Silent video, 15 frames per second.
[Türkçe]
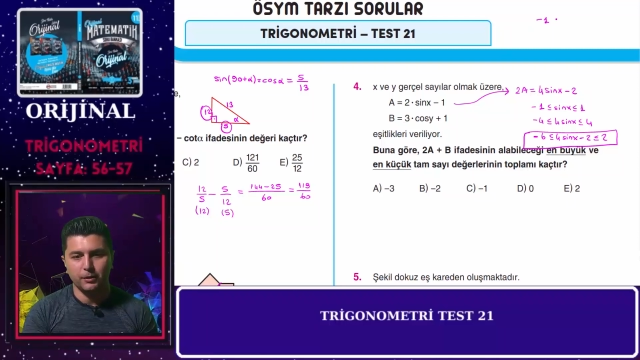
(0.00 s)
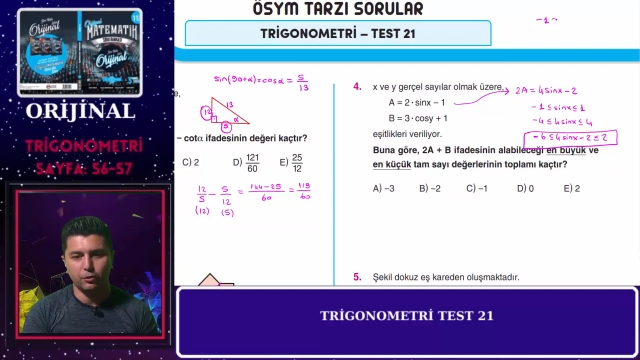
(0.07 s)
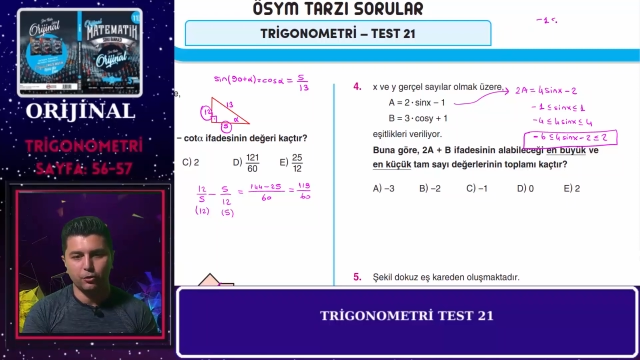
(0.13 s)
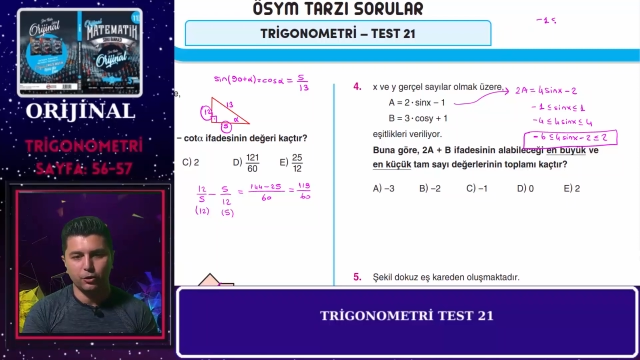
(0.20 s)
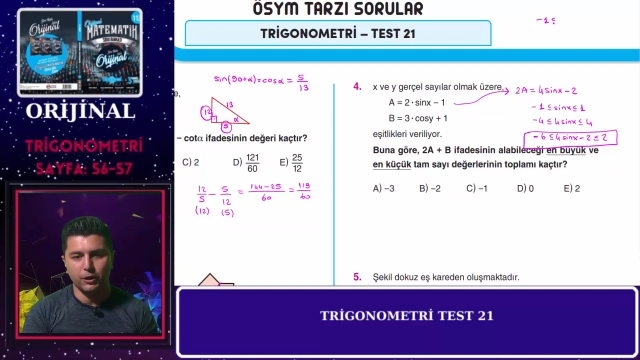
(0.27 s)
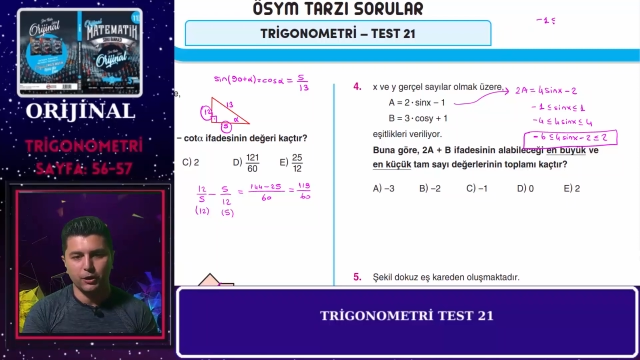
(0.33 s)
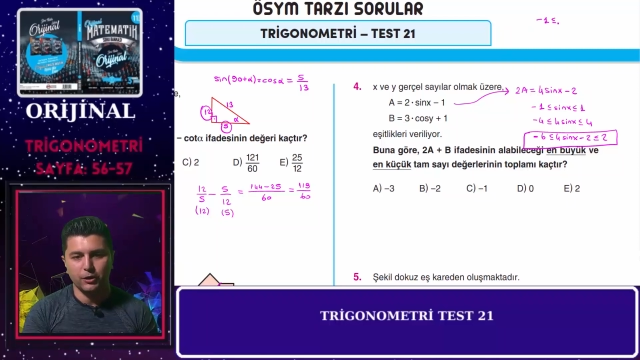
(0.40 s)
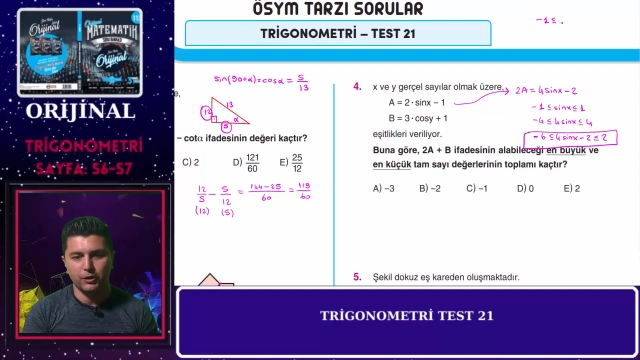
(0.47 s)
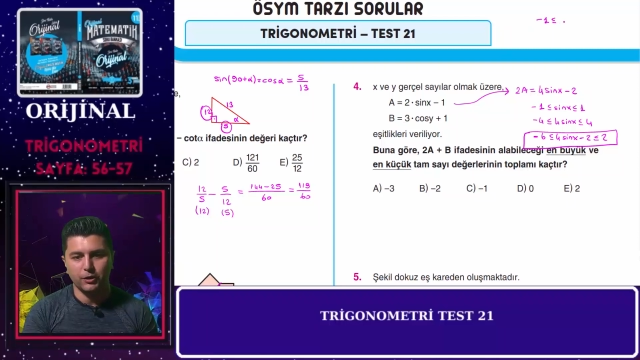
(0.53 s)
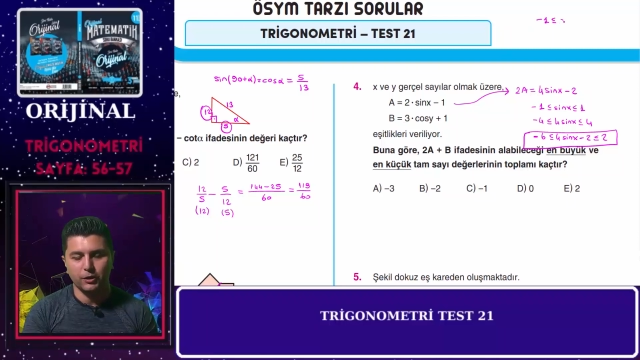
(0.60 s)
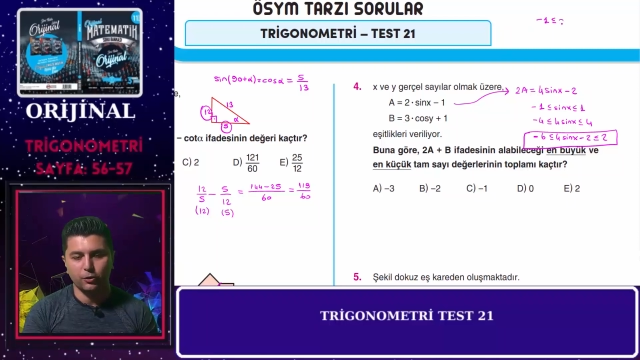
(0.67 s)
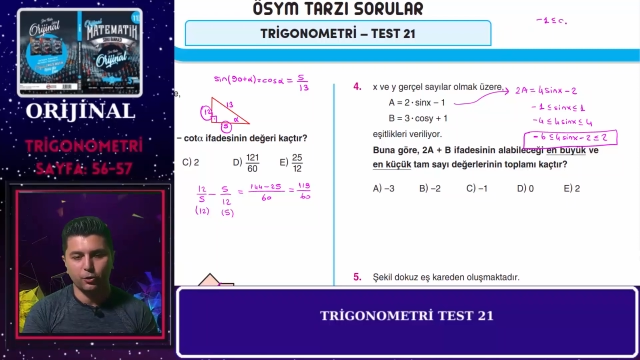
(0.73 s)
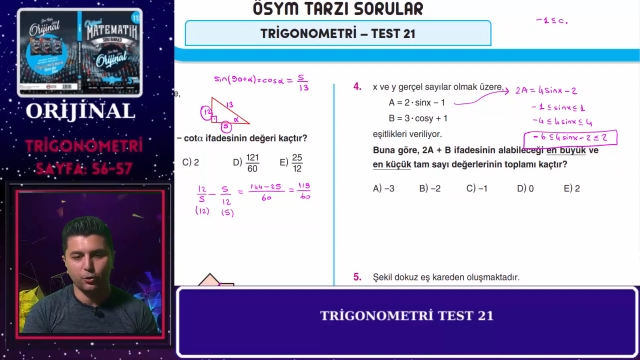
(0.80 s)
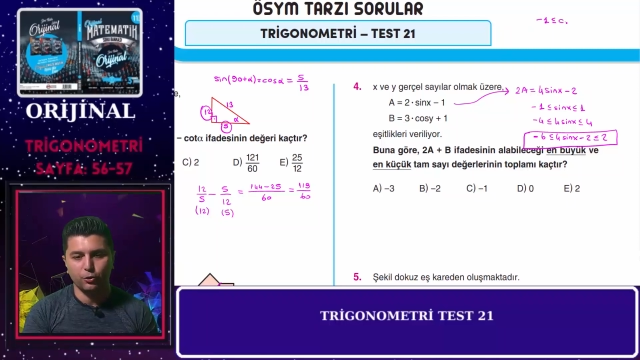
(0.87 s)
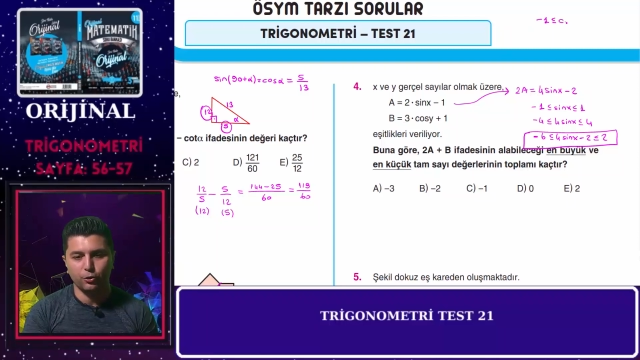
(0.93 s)
1 küçük
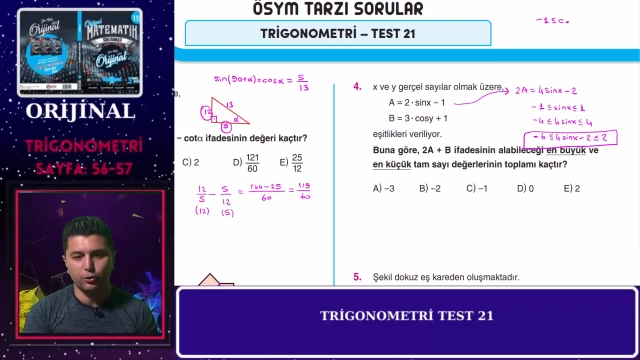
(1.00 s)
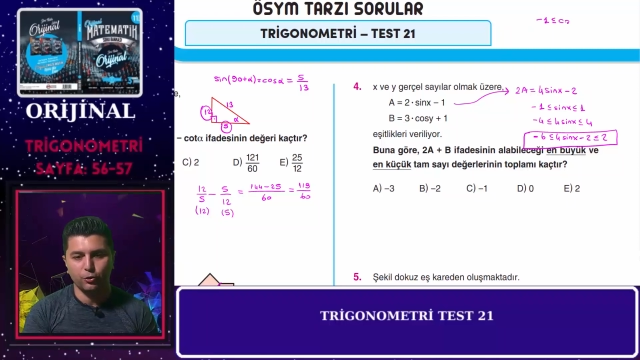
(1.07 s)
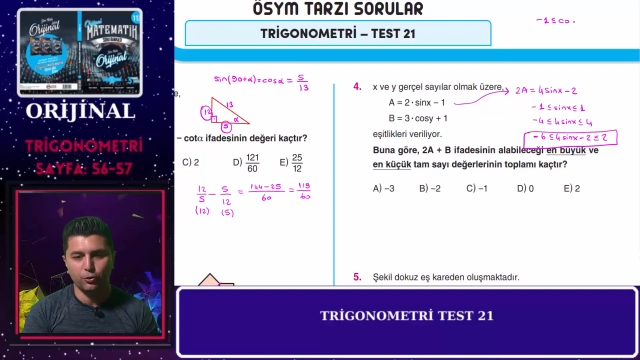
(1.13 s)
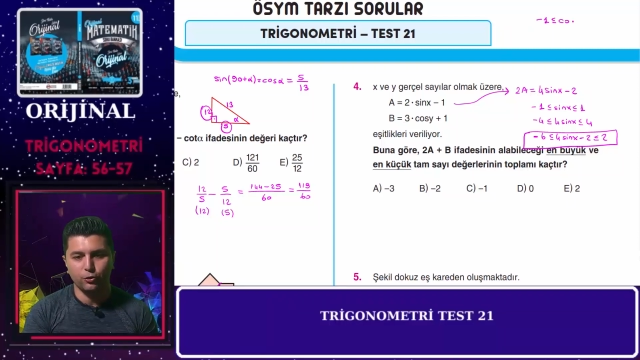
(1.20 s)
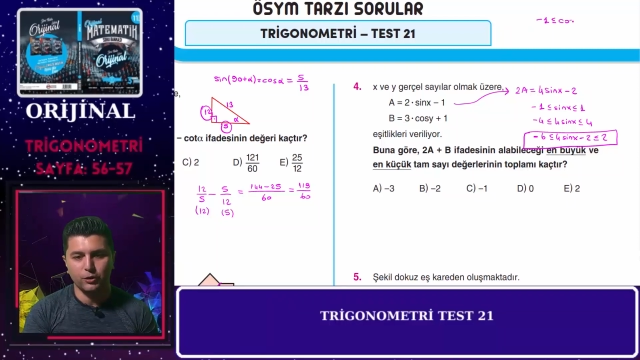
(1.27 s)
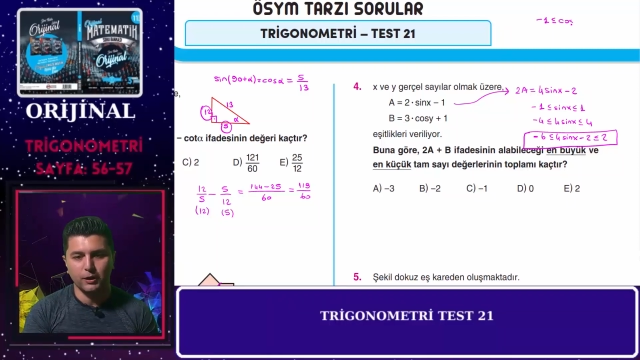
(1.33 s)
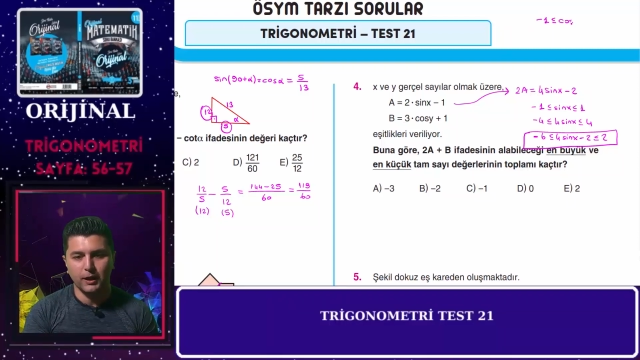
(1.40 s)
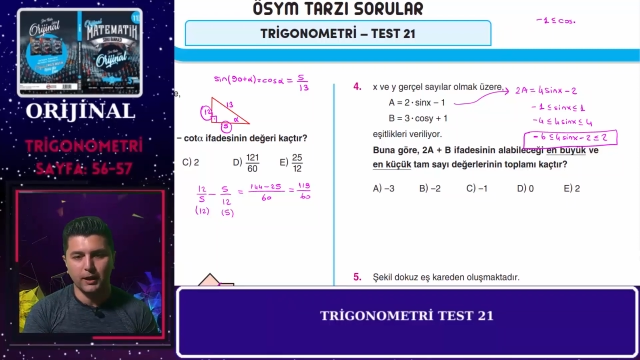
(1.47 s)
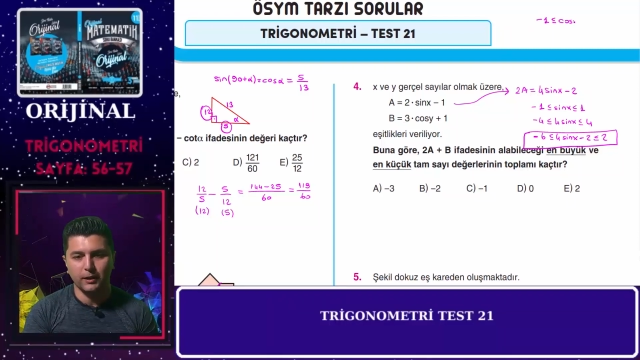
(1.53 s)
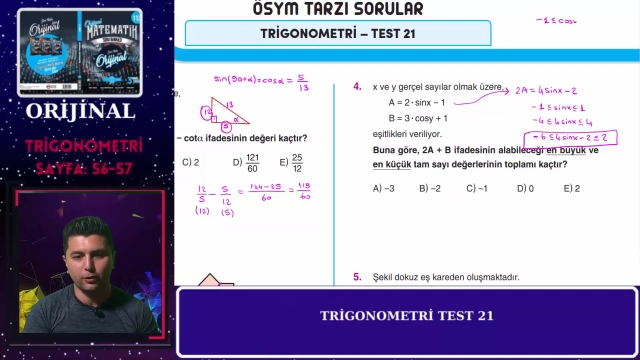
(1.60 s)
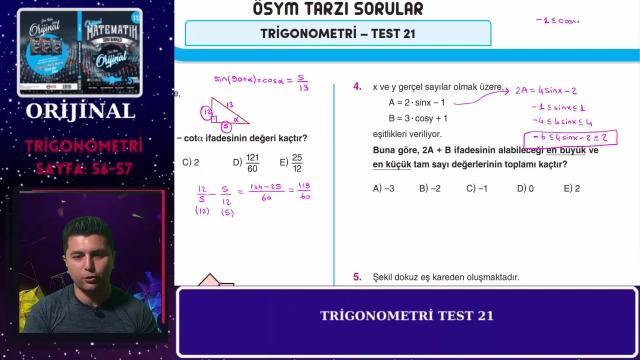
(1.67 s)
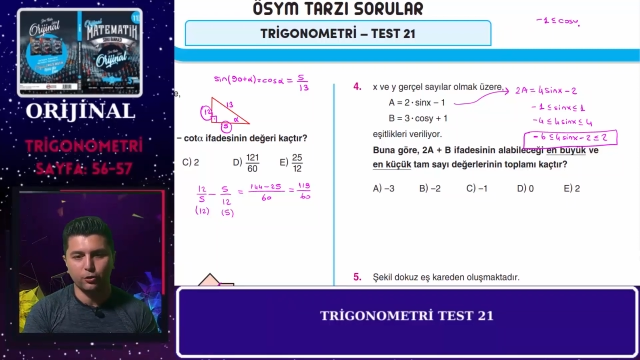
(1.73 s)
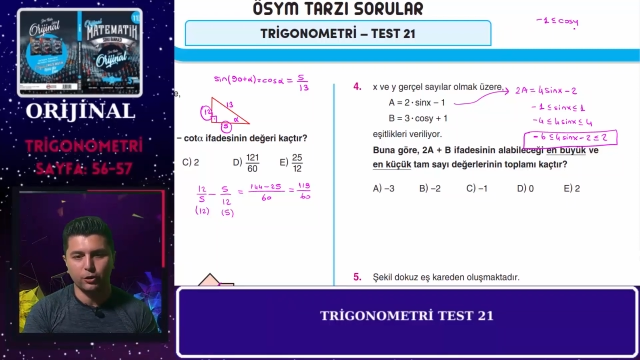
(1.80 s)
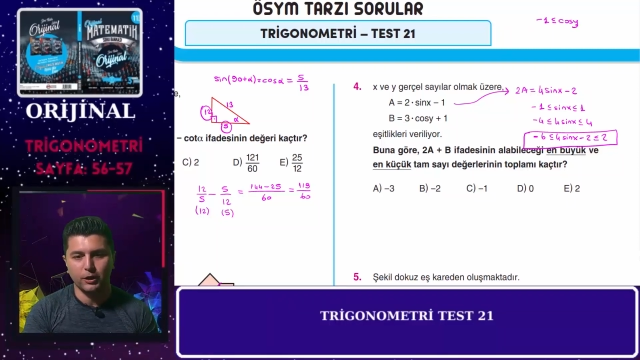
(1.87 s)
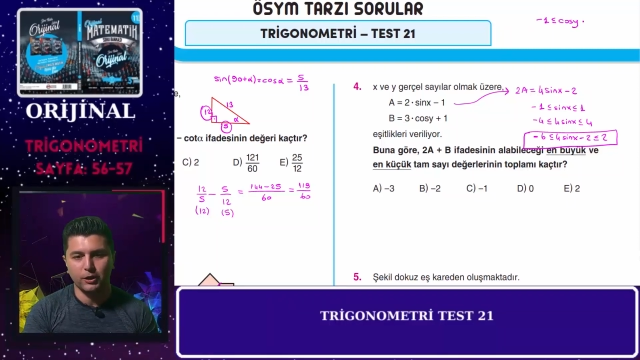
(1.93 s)
eşittir kosinüs y
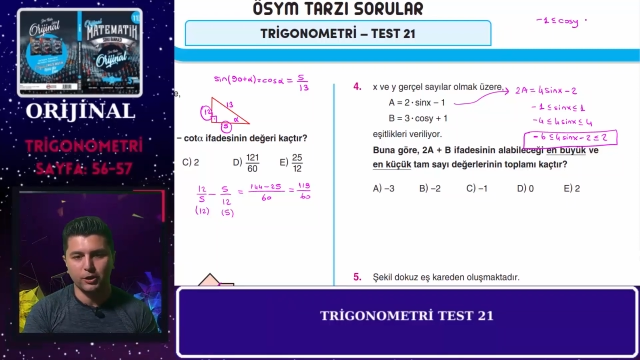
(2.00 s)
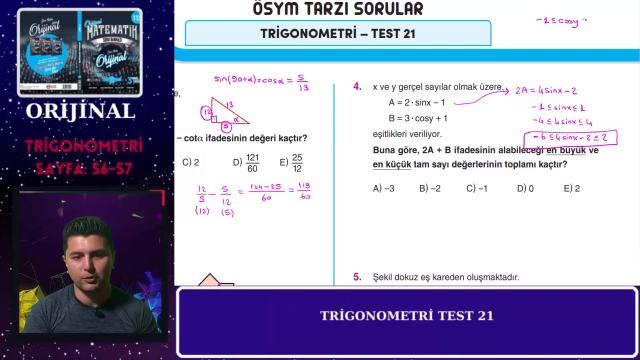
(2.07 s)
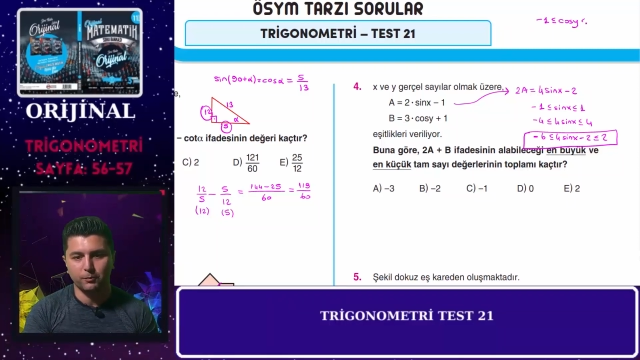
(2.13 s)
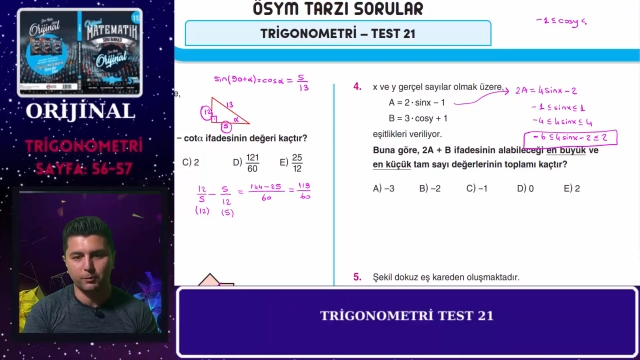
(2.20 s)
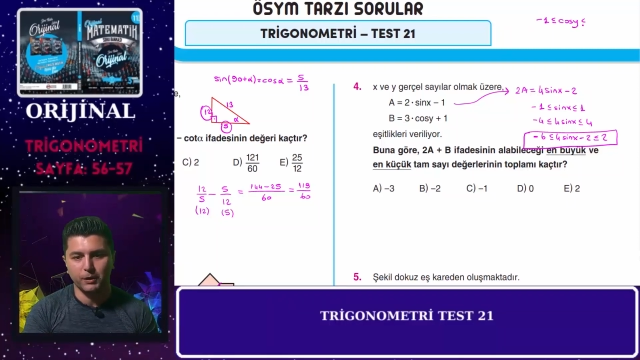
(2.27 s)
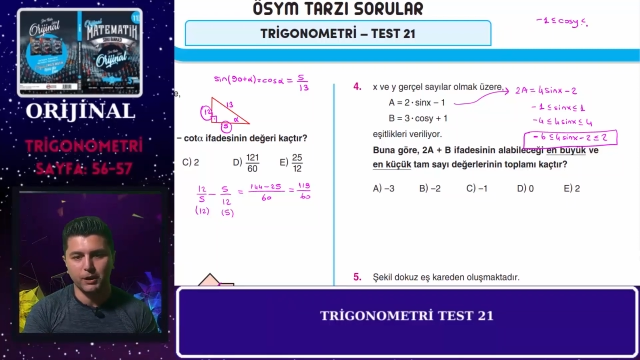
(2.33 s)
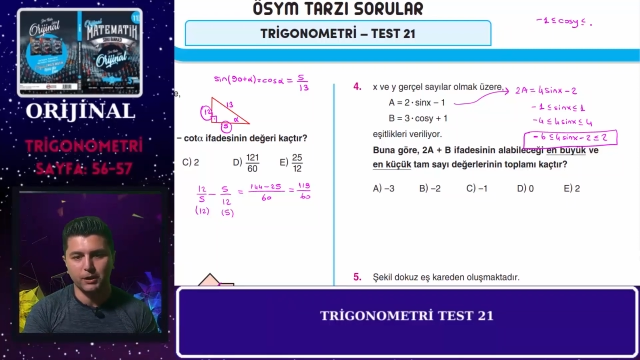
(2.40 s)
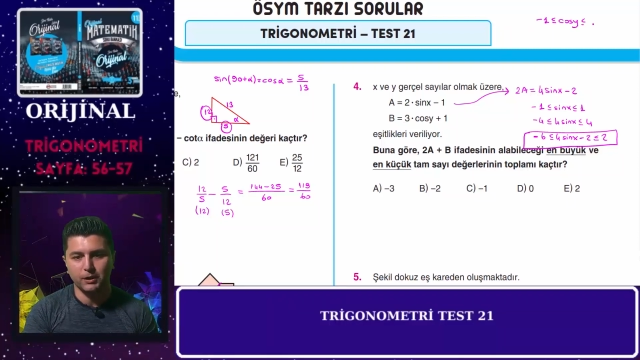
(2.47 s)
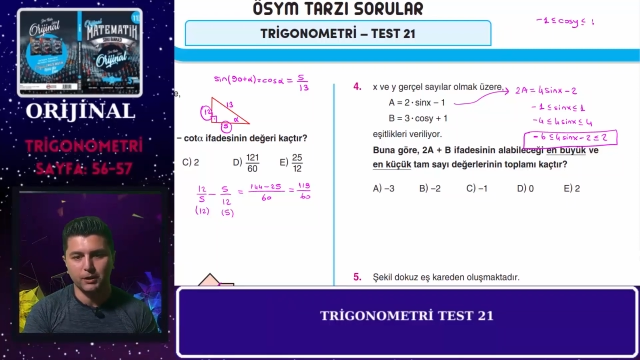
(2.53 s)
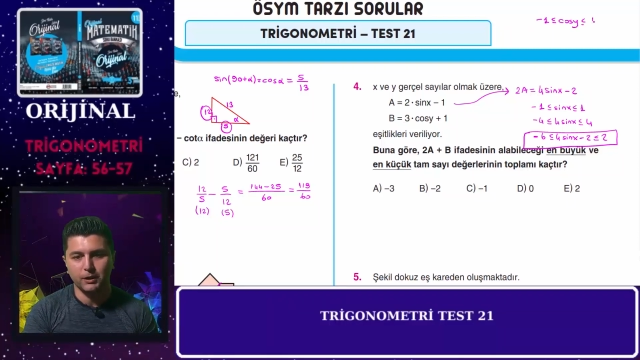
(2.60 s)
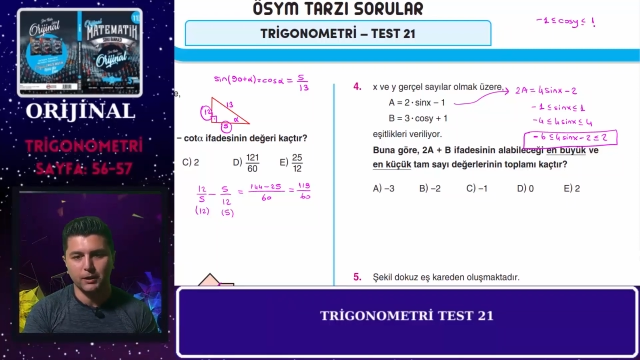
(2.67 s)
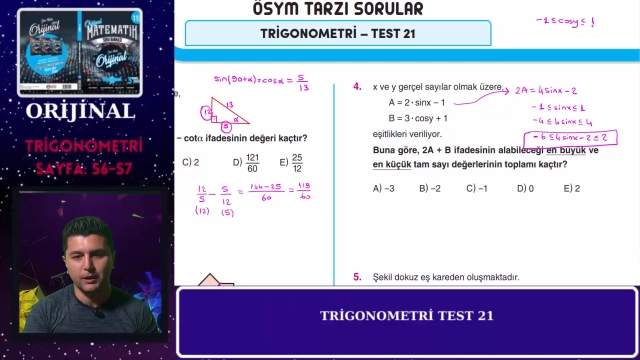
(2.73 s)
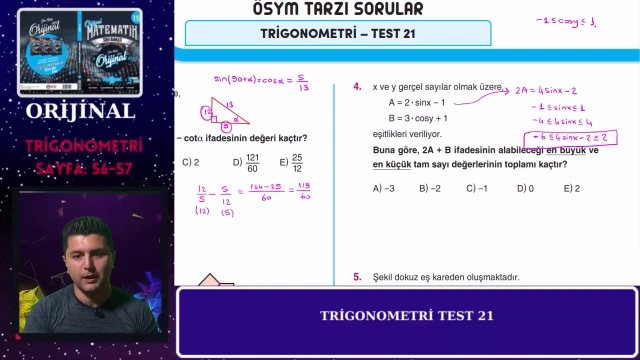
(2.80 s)
küçük eşit 1.